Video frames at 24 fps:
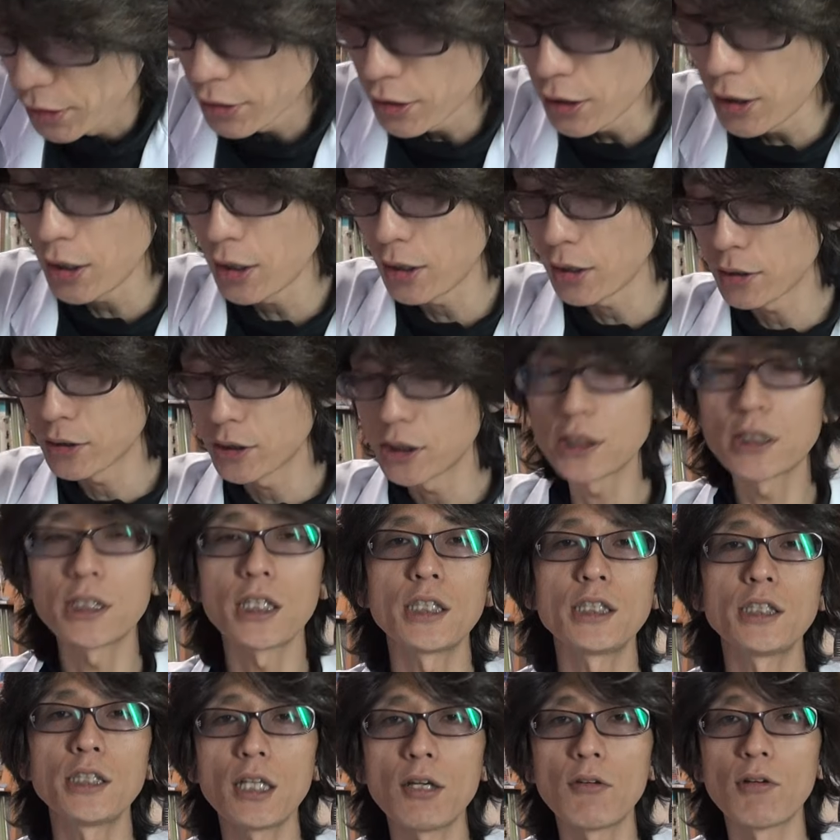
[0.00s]
で、実
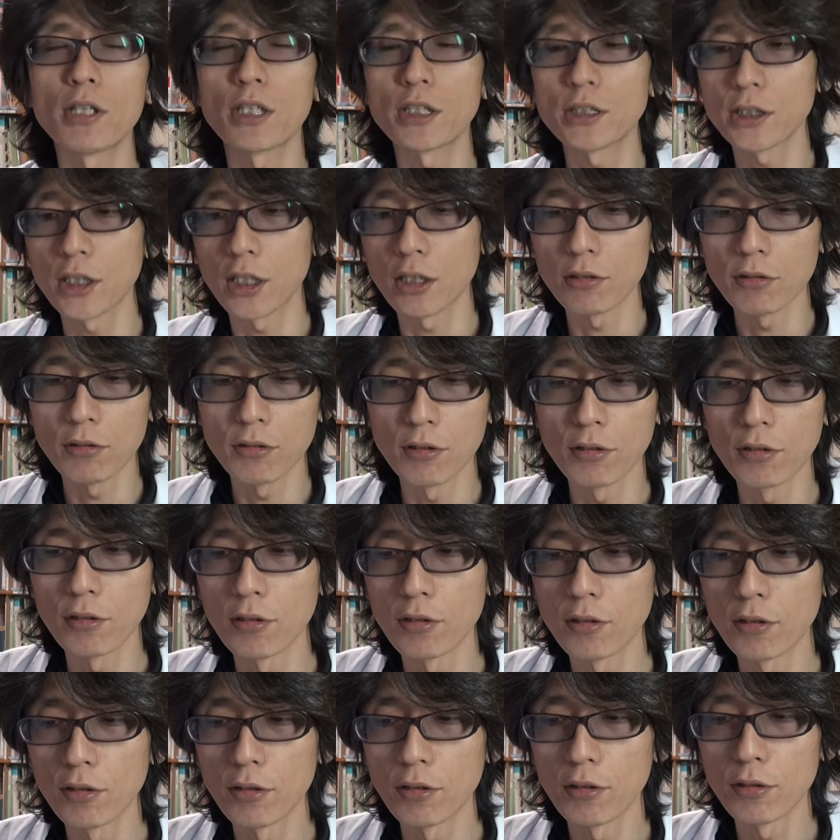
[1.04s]
際にね、私、あ
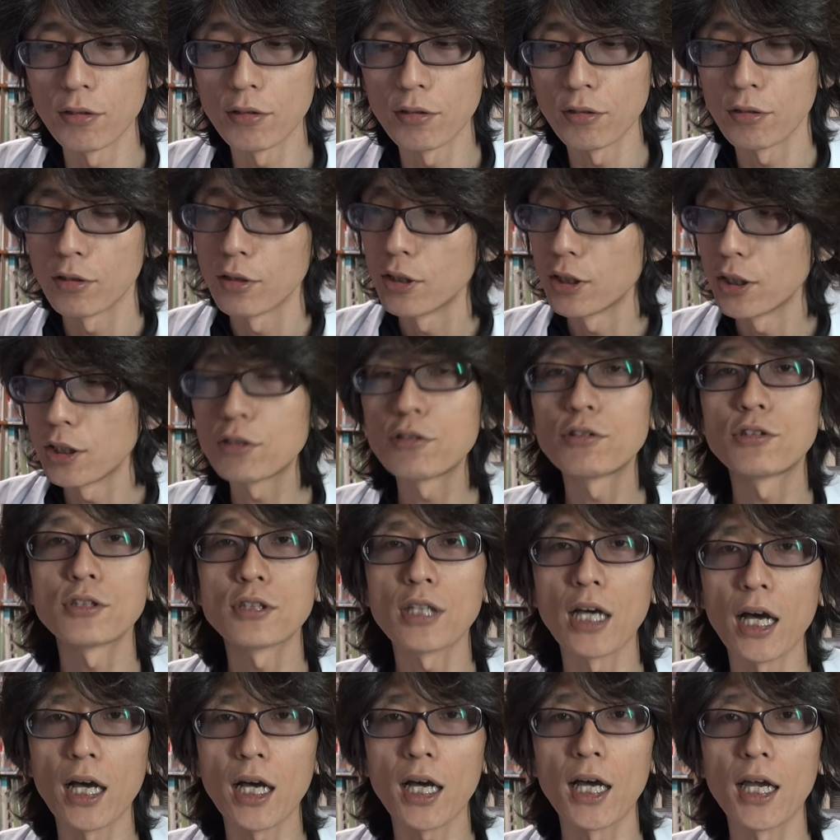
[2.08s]
のいくつ
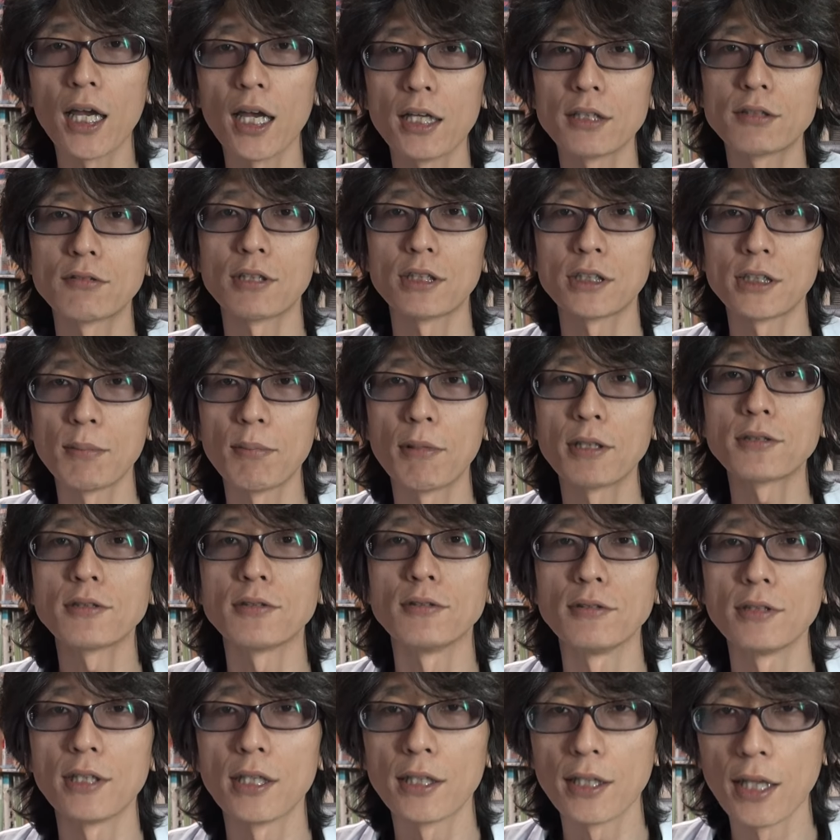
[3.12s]
か開発はしてます
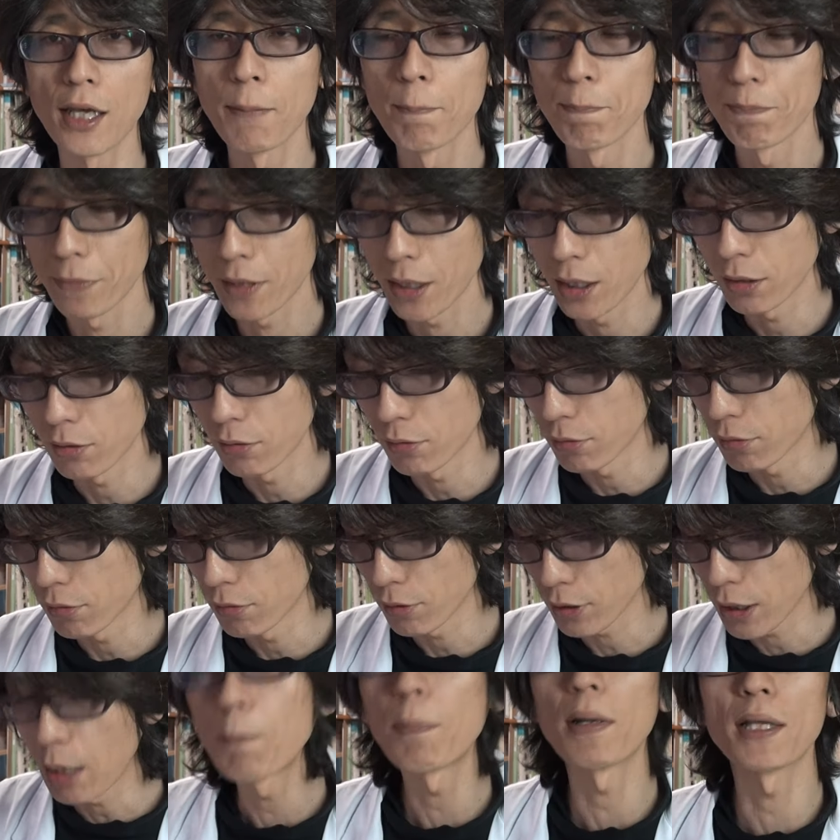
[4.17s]
んでね、あの、
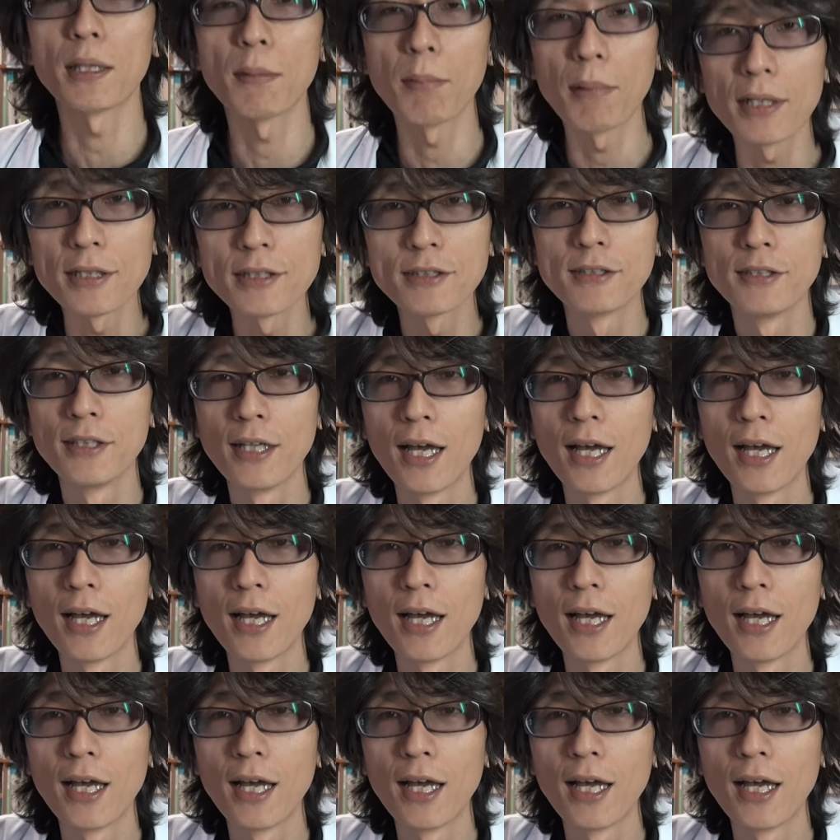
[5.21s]
頑張ってます。